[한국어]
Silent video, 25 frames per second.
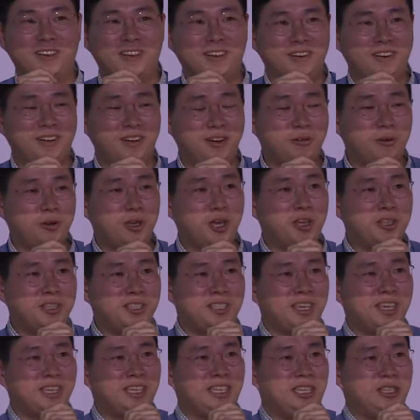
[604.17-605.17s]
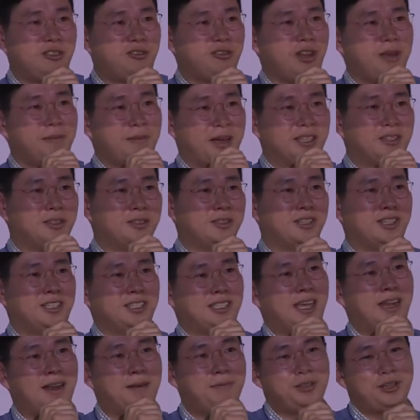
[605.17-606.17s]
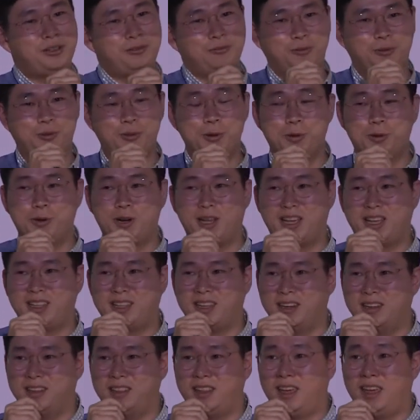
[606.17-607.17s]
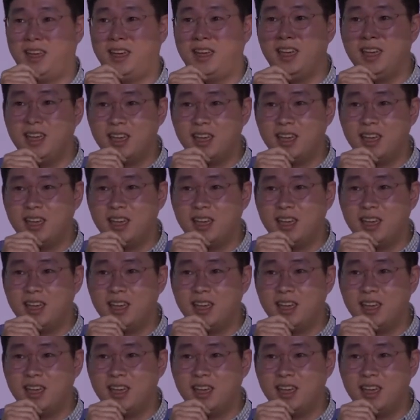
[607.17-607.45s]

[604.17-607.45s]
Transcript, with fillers: 그리고 현지의 기준에 맞춰서 그 사람들을 운영을 해야 되는데